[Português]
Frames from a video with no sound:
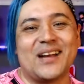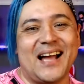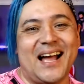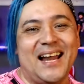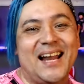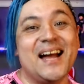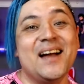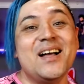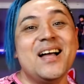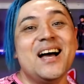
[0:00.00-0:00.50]

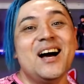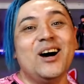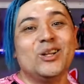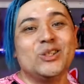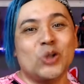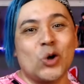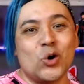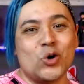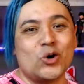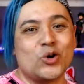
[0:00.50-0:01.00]
cara.
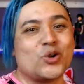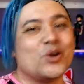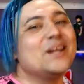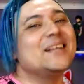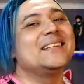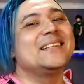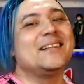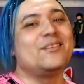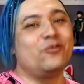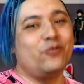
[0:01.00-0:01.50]
Lucro
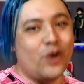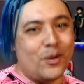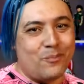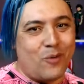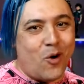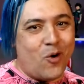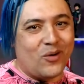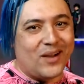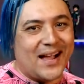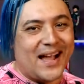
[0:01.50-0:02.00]
foi
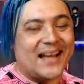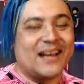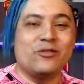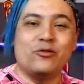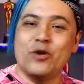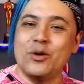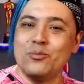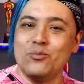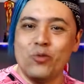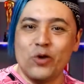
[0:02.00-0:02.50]
bom, cara,
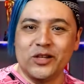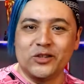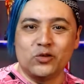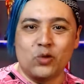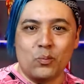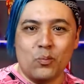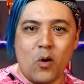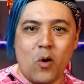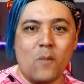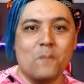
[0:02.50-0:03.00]
foi
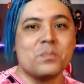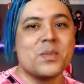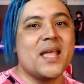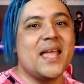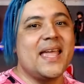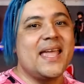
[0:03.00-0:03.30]
muito bom.